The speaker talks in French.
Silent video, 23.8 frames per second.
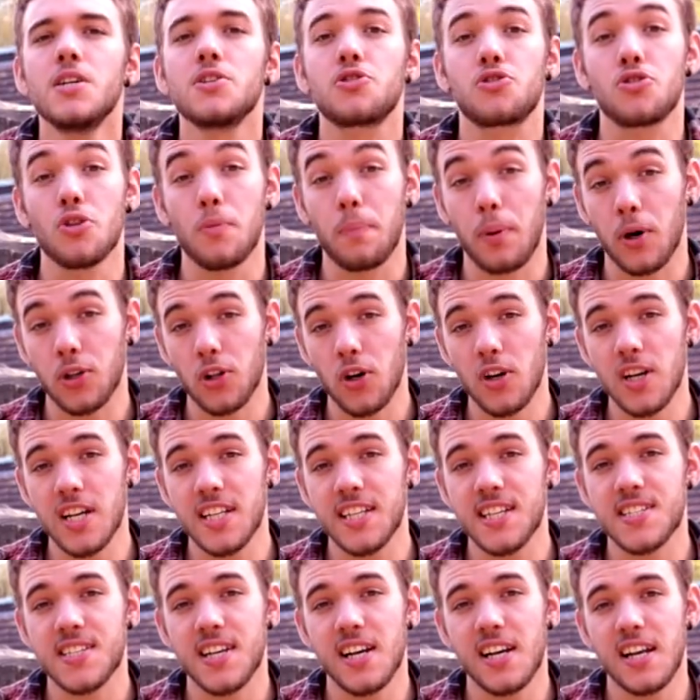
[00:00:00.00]
Cependant, les
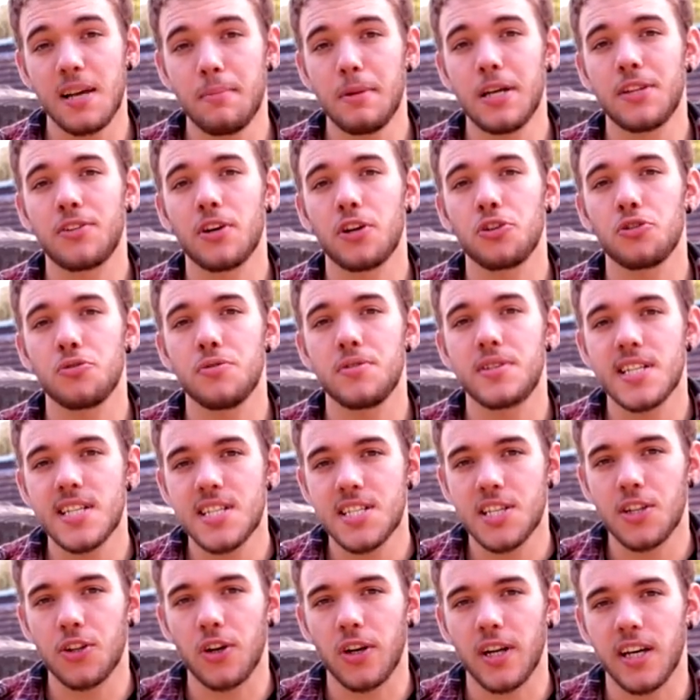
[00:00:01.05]
dessins et les méthodes
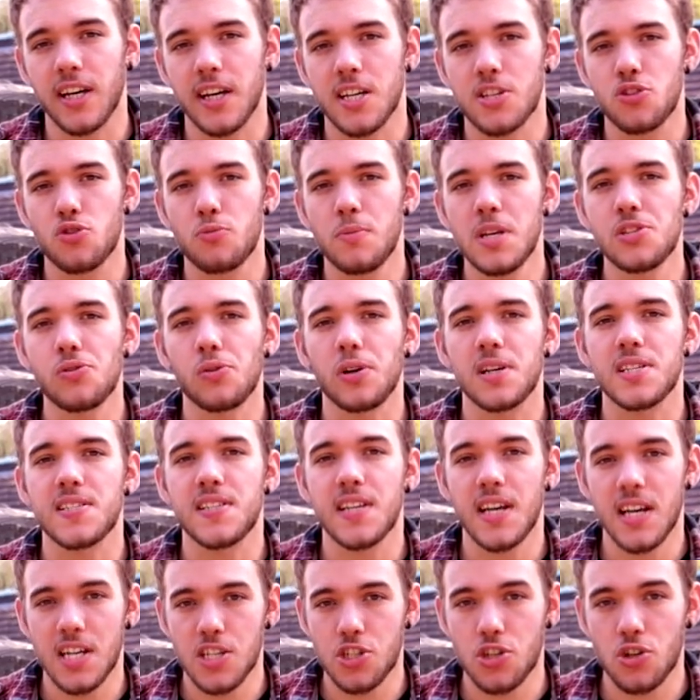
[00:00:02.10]
utilisées dans les Rezumi sont
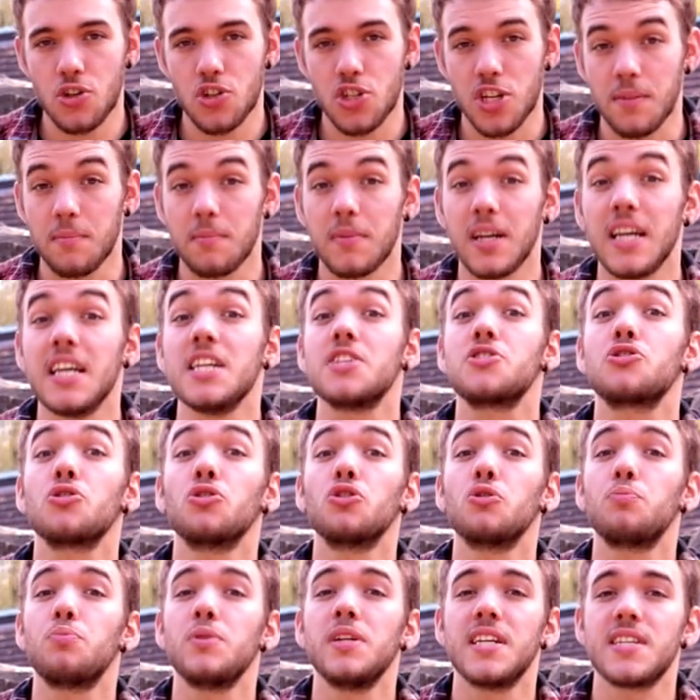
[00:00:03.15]
restés inchangés, et ce
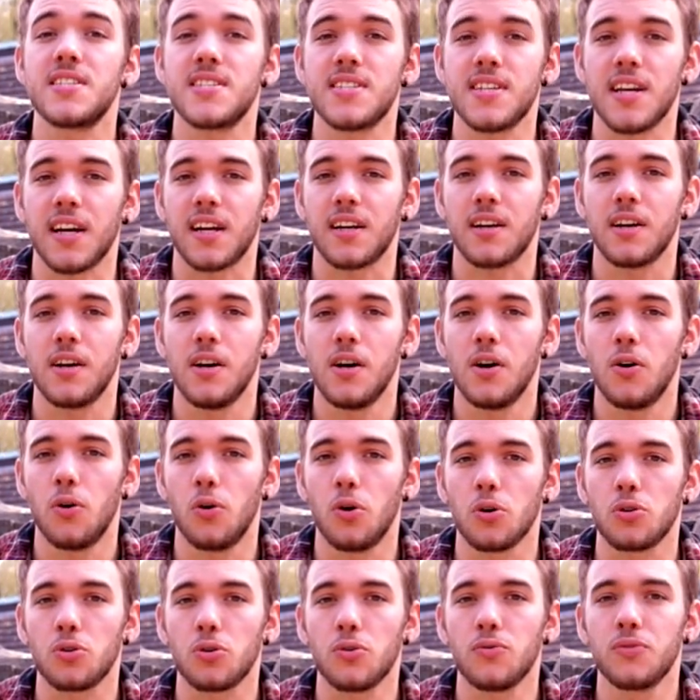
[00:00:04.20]
depuis des siècles.
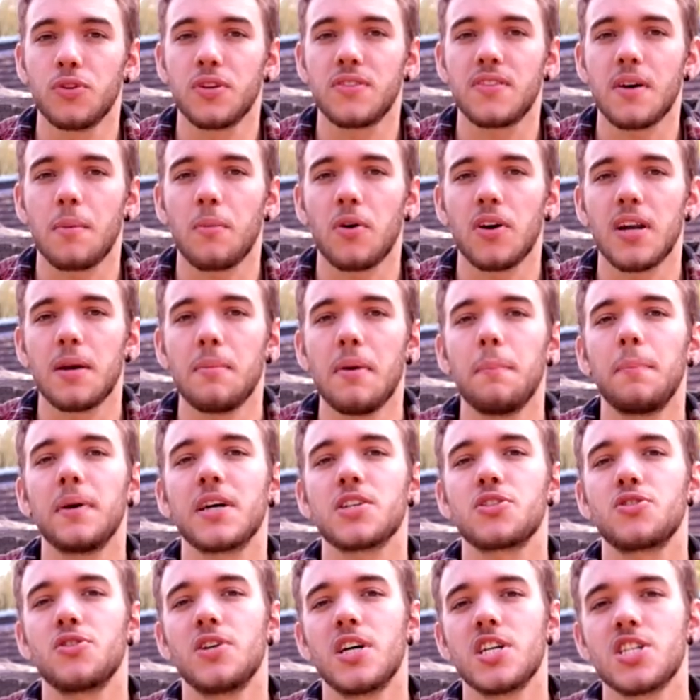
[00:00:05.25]
On retrouve notamment les mêmes
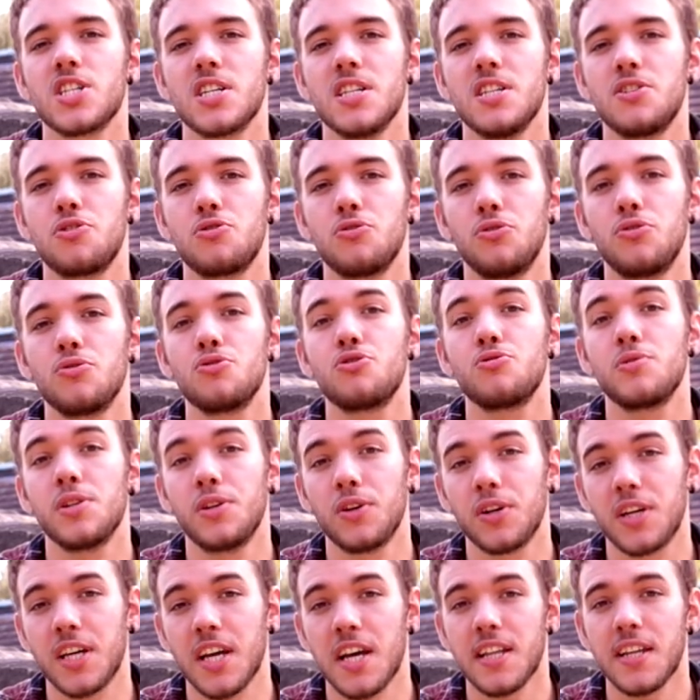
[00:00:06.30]
personnages issus de
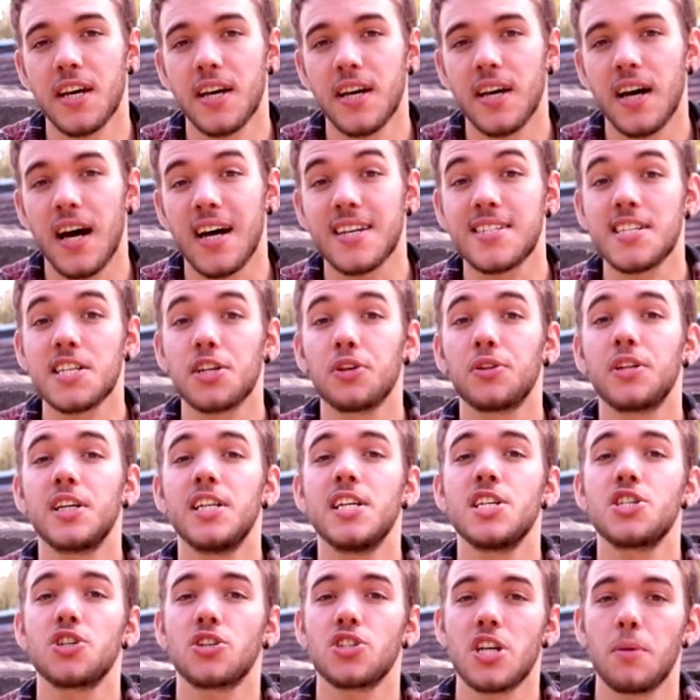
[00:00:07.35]
Suidoken, ainsi que des
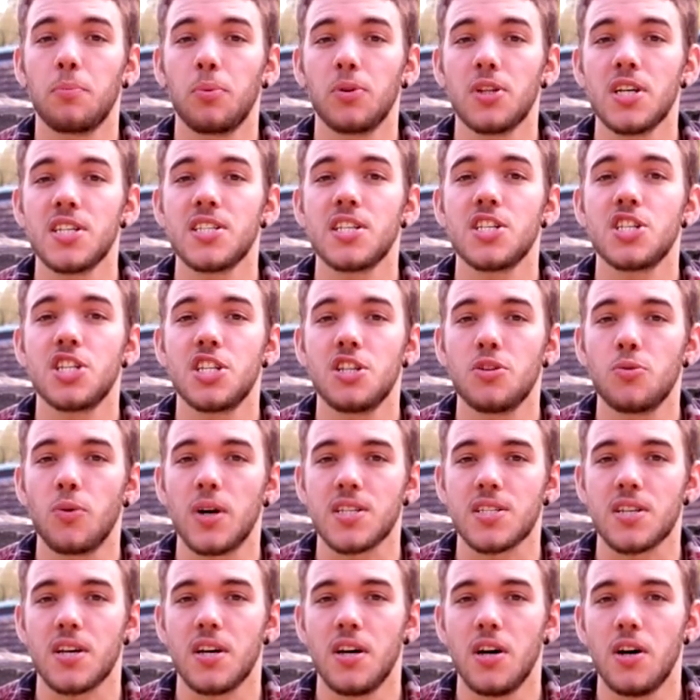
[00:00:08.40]
légendes japonaises et
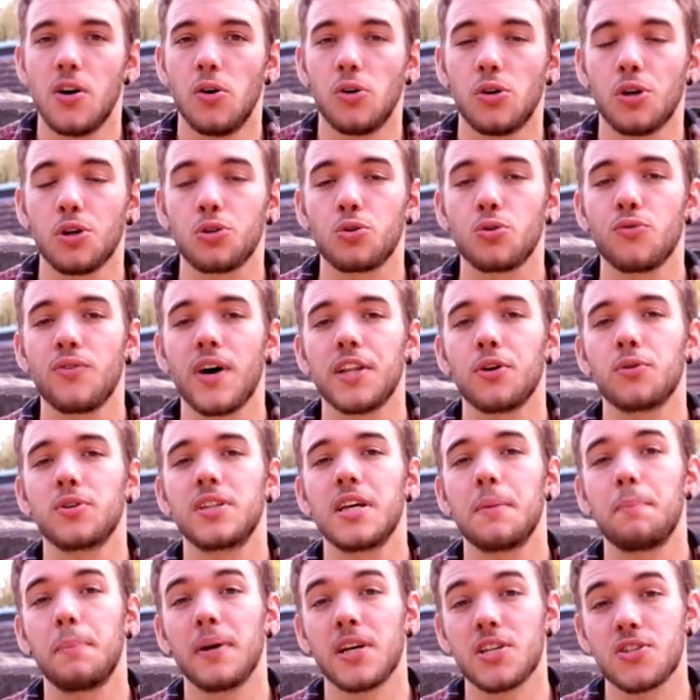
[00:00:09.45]
chinoises. On retrouvera donc
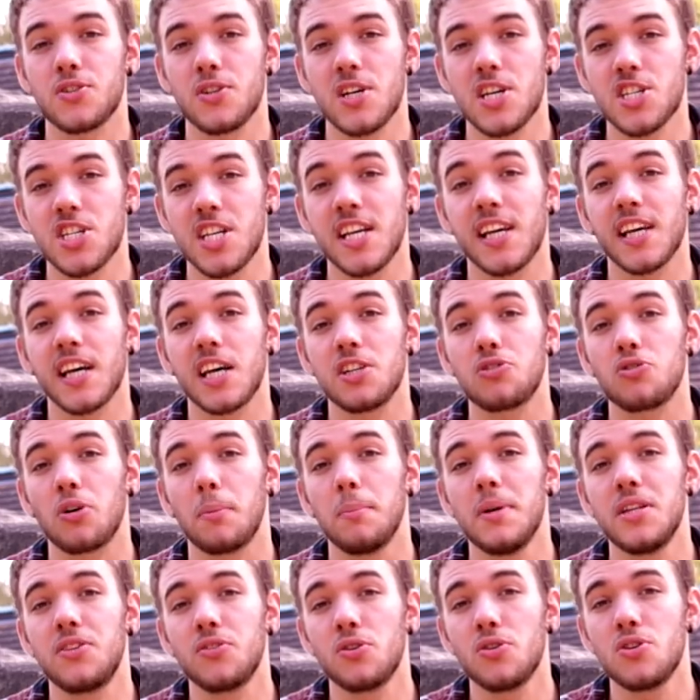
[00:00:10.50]
des personnages et des créatures
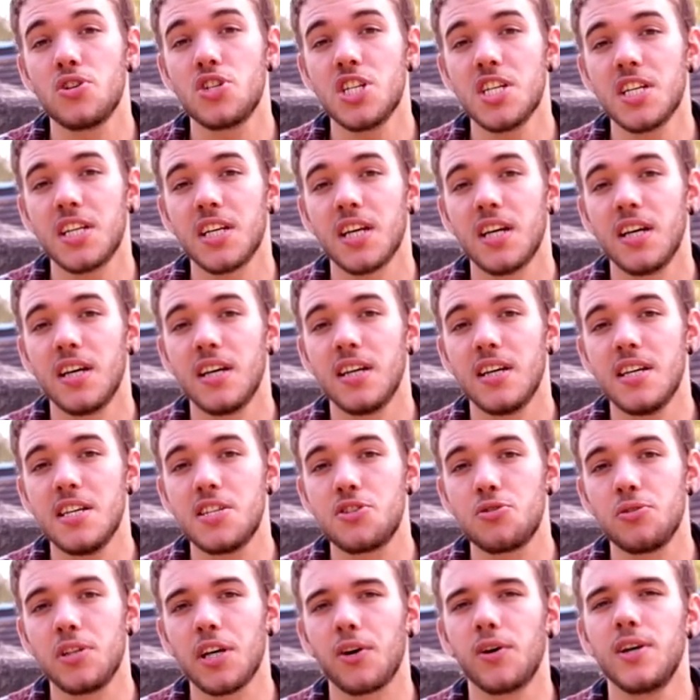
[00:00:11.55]
mythologiques,
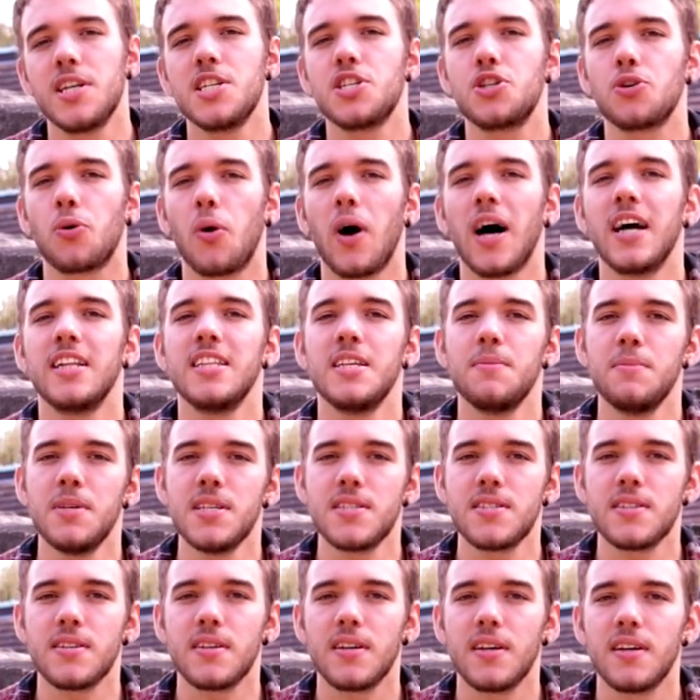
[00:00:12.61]
issus des religions
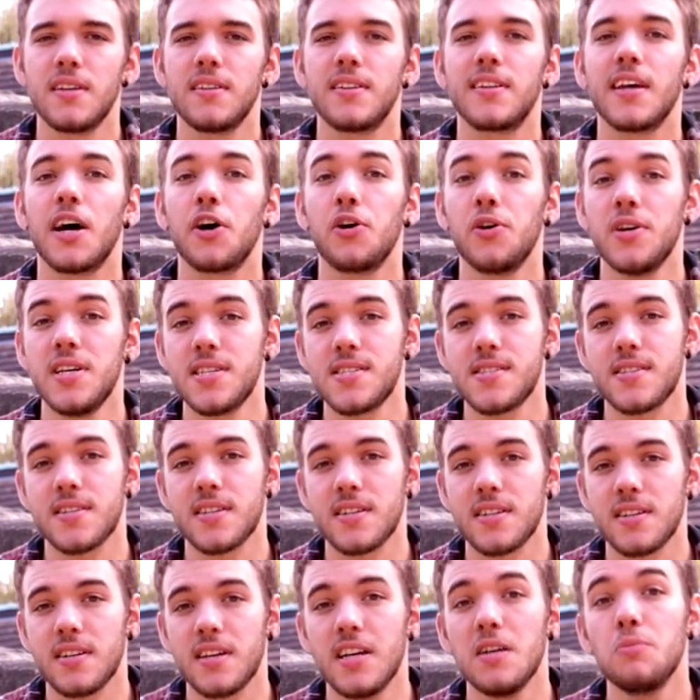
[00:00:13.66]
animistes, taoïstes
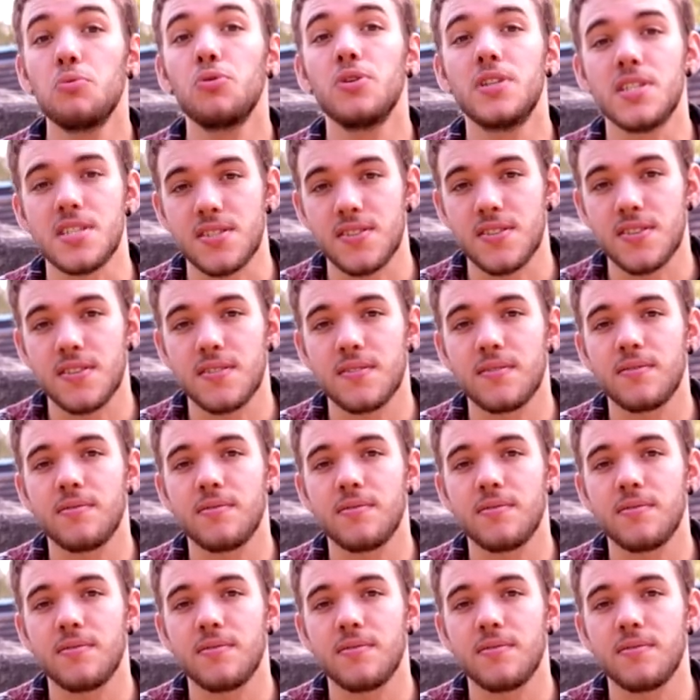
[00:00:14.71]
et bouddhistes.